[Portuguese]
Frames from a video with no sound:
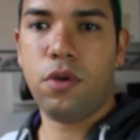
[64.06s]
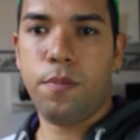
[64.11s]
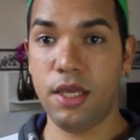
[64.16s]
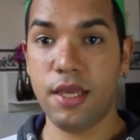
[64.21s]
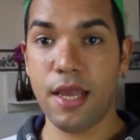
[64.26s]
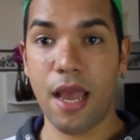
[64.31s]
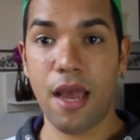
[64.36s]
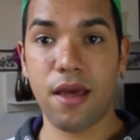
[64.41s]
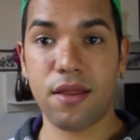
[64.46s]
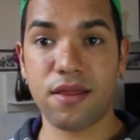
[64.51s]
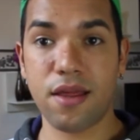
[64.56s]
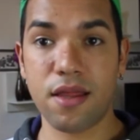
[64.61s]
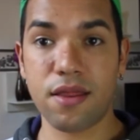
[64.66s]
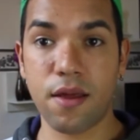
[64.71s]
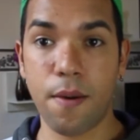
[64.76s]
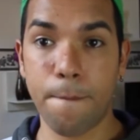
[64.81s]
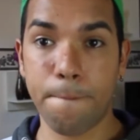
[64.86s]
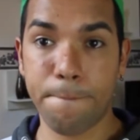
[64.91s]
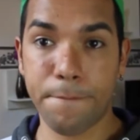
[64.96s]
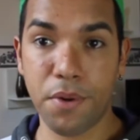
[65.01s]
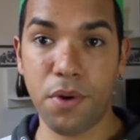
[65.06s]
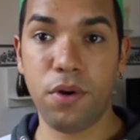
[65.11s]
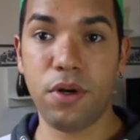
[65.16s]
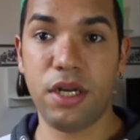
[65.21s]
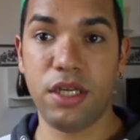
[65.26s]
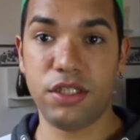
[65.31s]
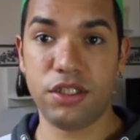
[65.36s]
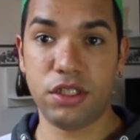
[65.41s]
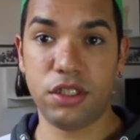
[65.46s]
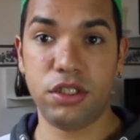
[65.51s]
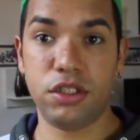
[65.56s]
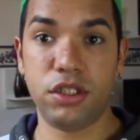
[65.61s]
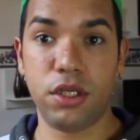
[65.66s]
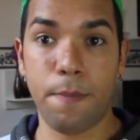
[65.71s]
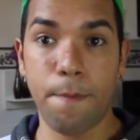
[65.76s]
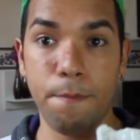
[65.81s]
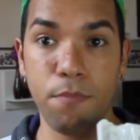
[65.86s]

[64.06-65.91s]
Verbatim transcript: E essas ampolas, gente,